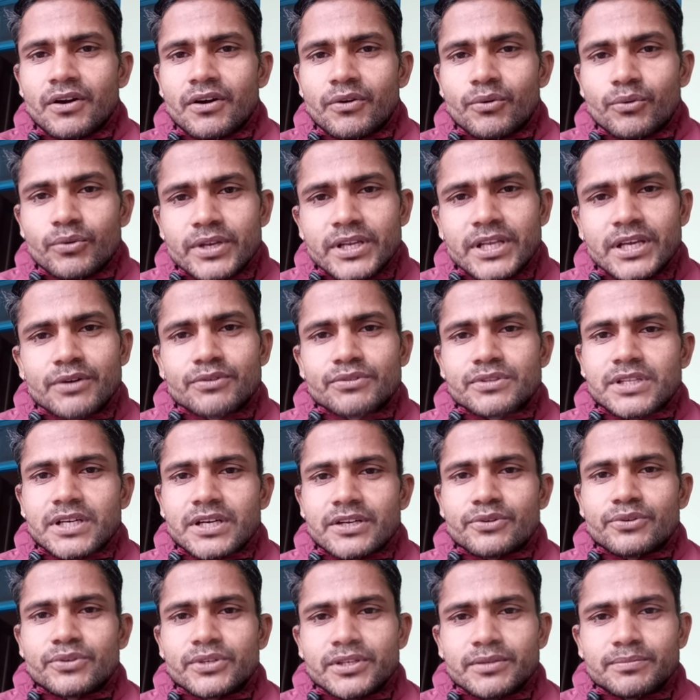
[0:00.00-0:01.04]
उन्हीं
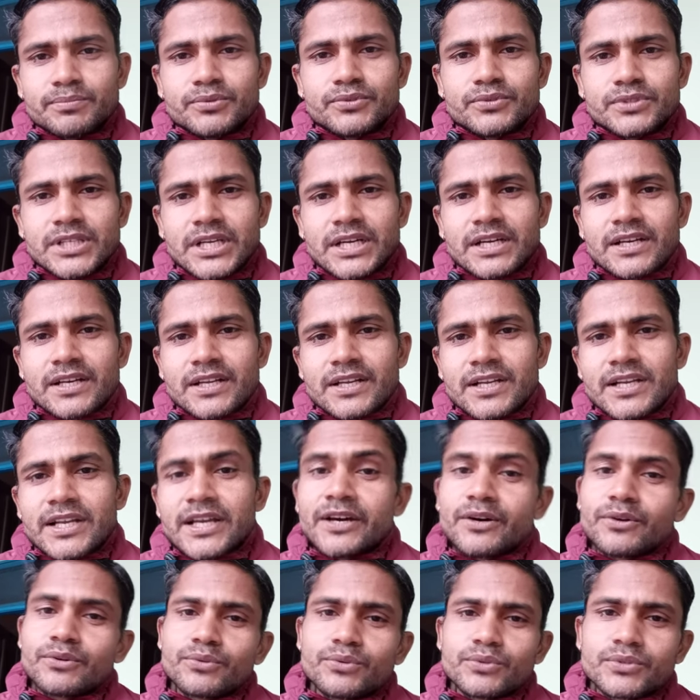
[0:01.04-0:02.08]
अवतारों की पूजा कर रहे हैं
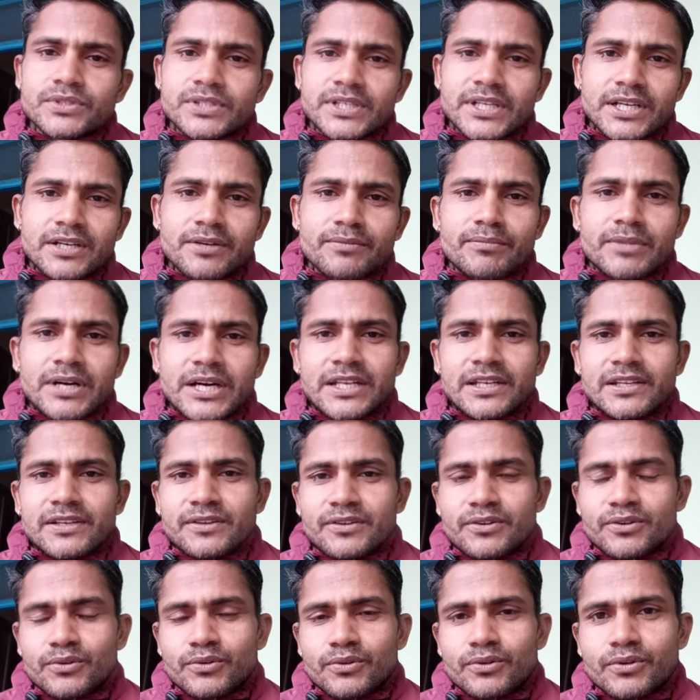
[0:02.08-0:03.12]
और उस एक
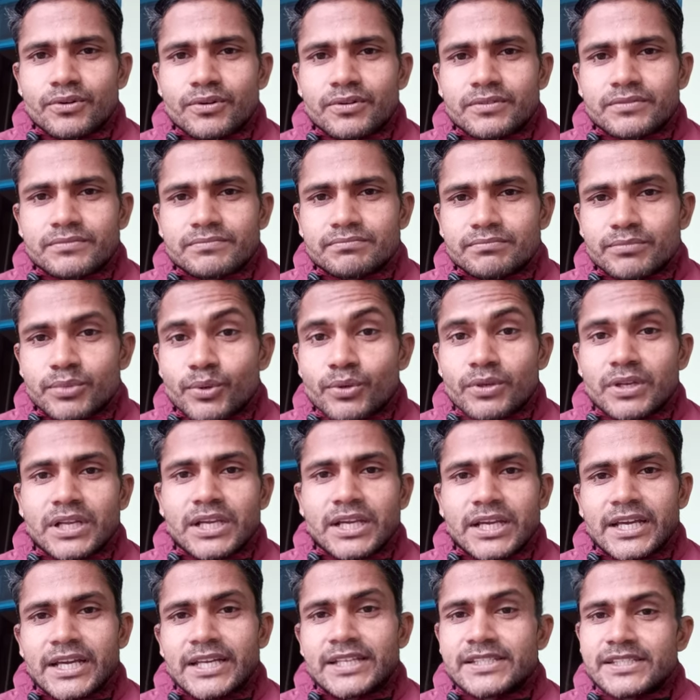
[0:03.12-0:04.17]
मालिक को भूल
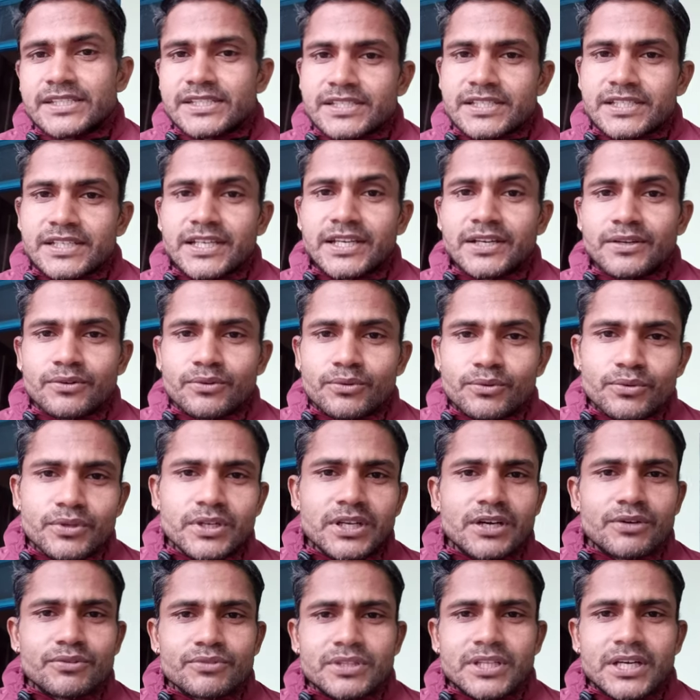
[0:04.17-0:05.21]
गए हैं जिसने उन
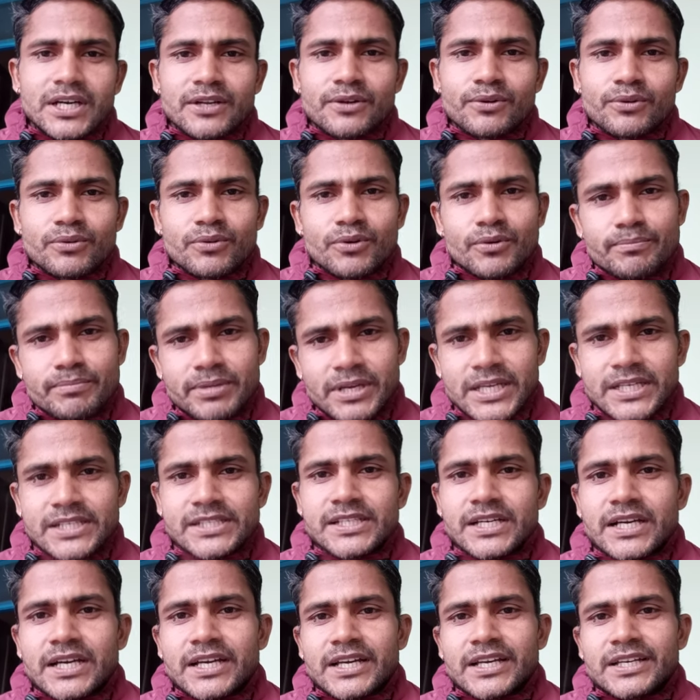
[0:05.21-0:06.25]
अवतारों को
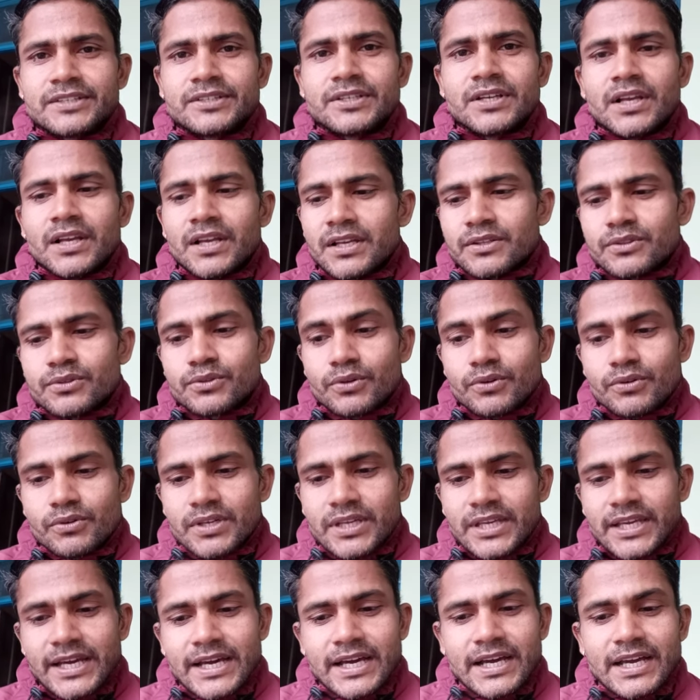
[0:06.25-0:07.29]
भेजा है तो
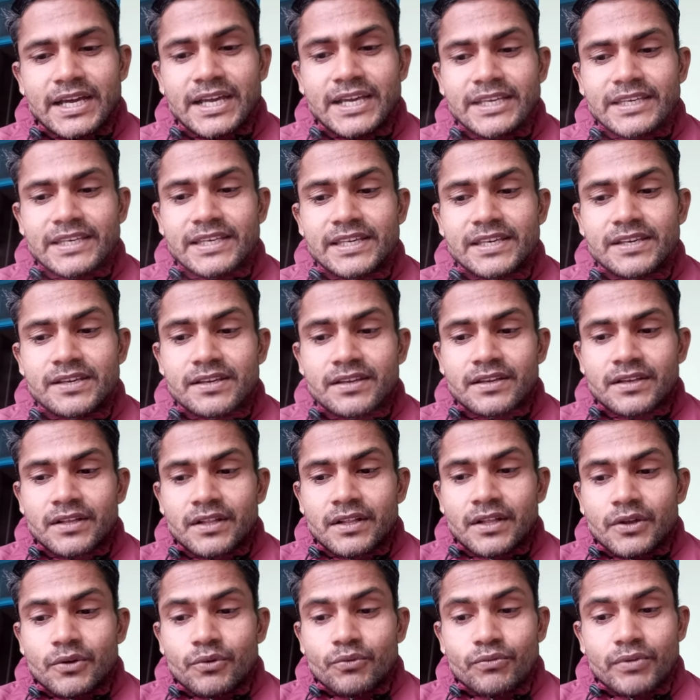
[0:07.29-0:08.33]
क्या है कि
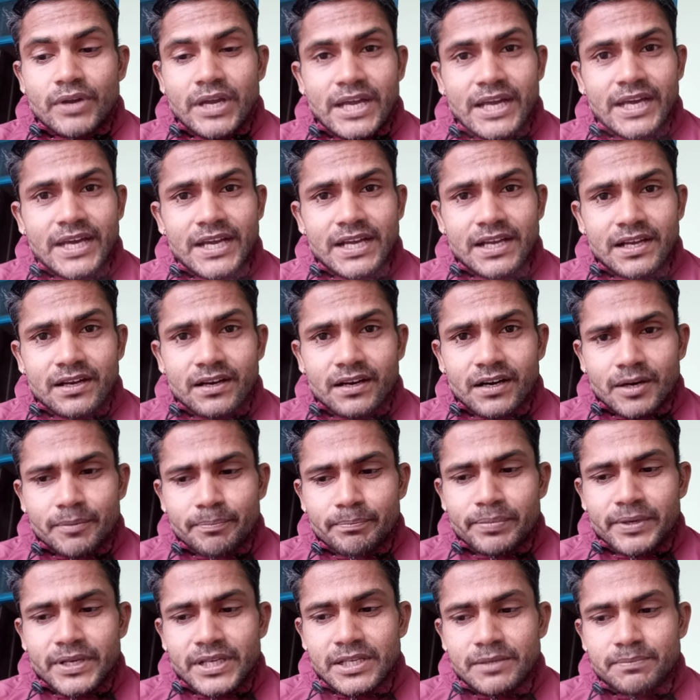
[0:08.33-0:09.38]
वह
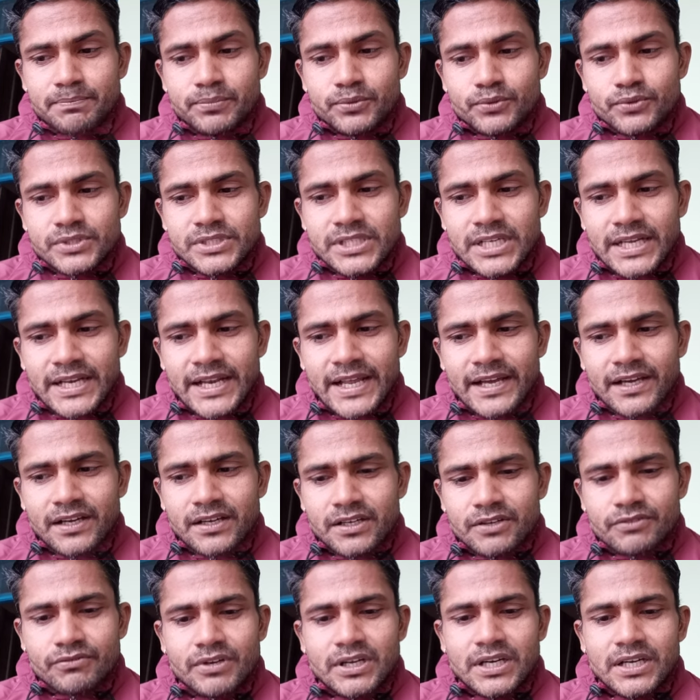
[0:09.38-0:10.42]
अपनी पूजा न
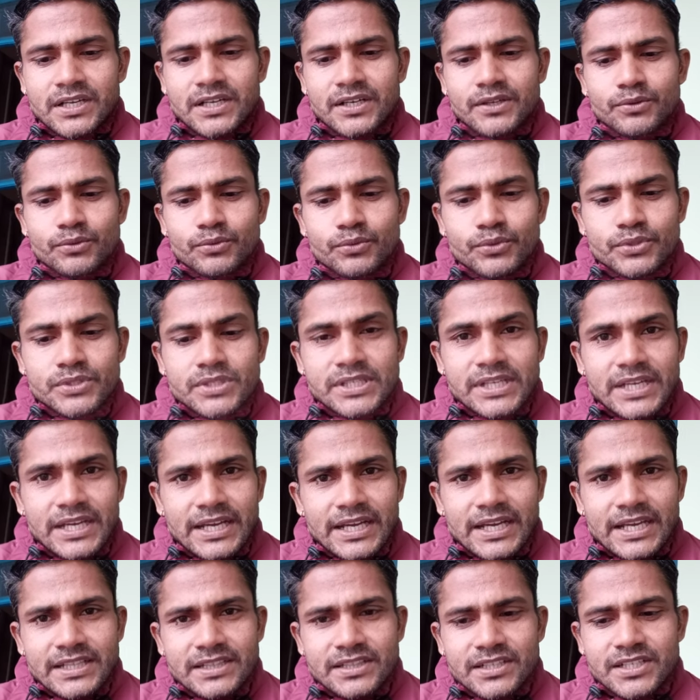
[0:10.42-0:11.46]
करवाकर उस
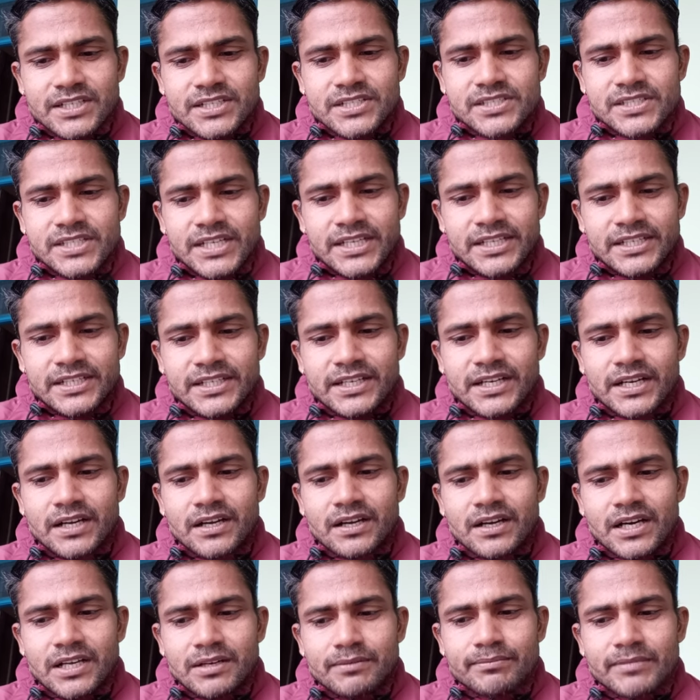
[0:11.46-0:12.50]
अदृश्य
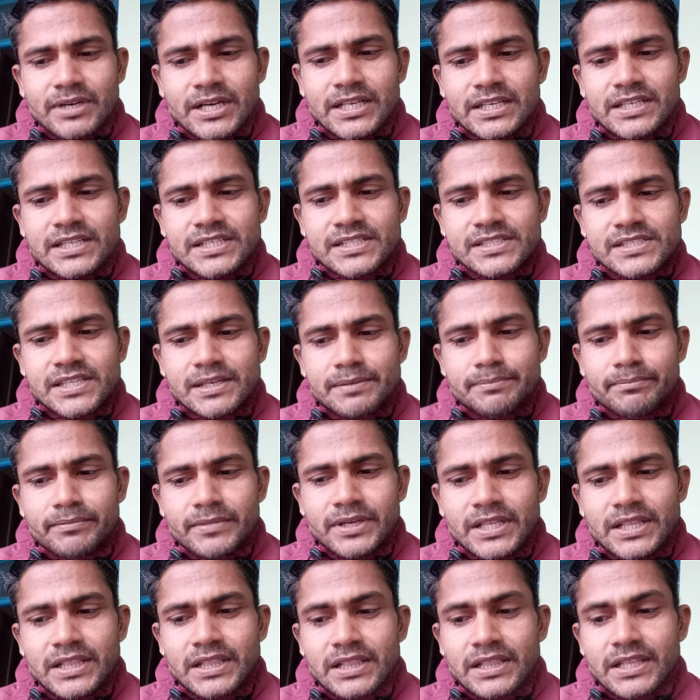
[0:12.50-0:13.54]
निराकार मालिक से
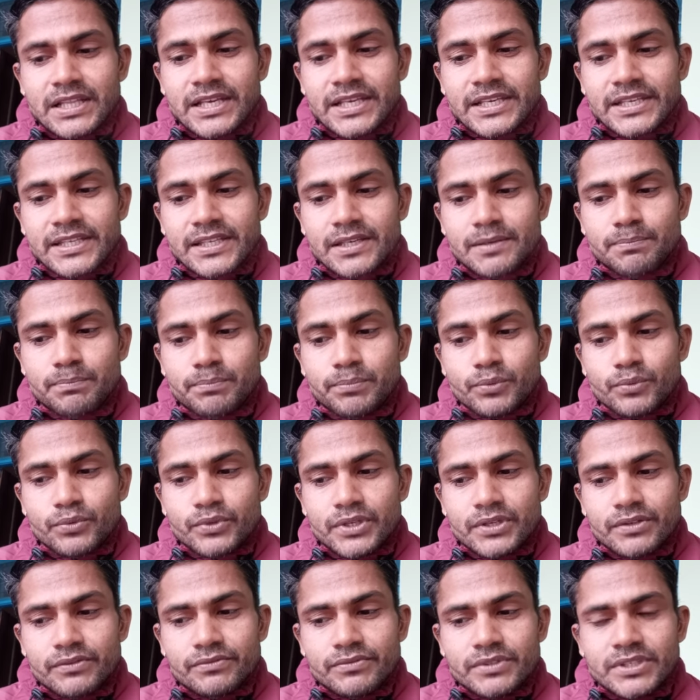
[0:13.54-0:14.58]
मिलने की
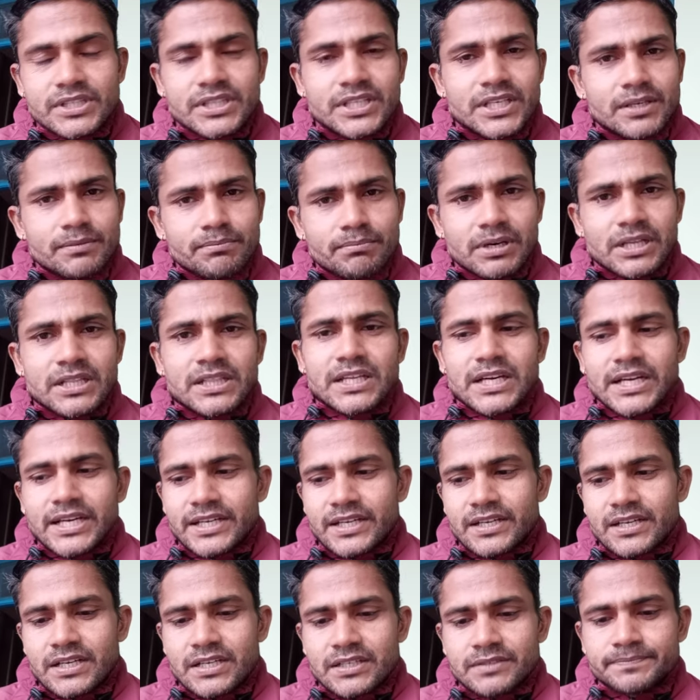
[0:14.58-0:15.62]
पूरी विधि
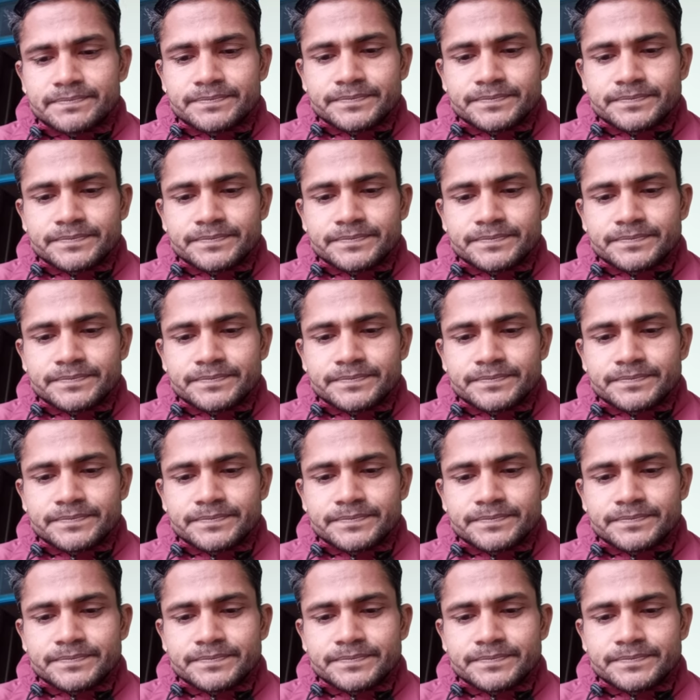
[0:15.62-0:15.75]
बताएगा